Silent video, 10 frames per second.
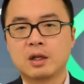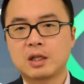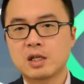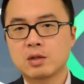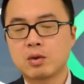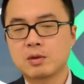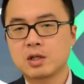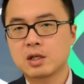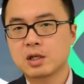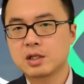但是我们
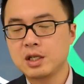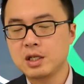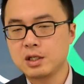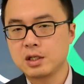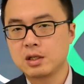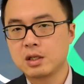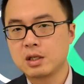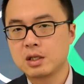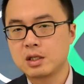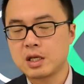知道，这个经济
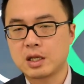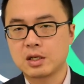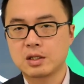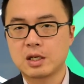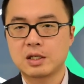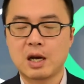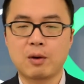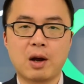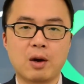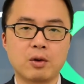现在是在下
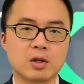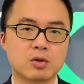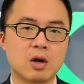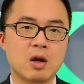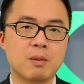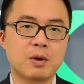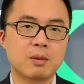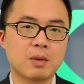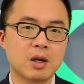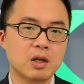滑，或者说并
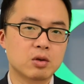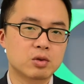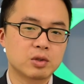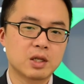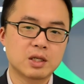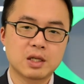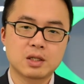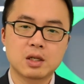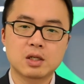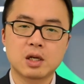没有出现再
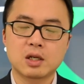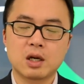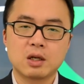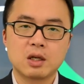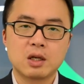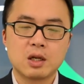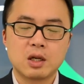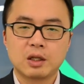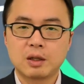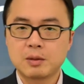次的上涨。
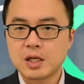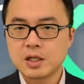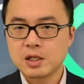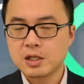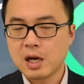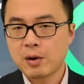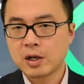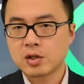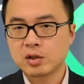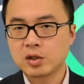那么在经济下滑
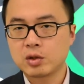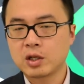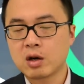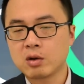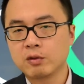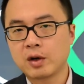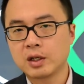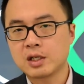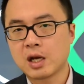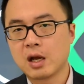的时候，你去调控房
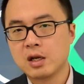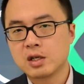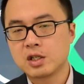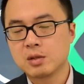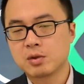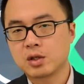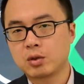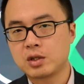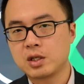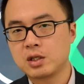地产，是不是
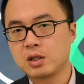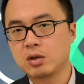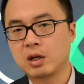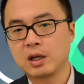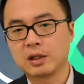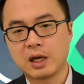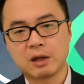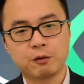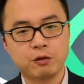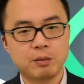对经济有很大
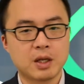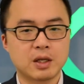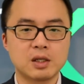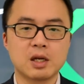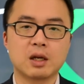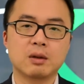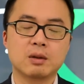的负面影响呢？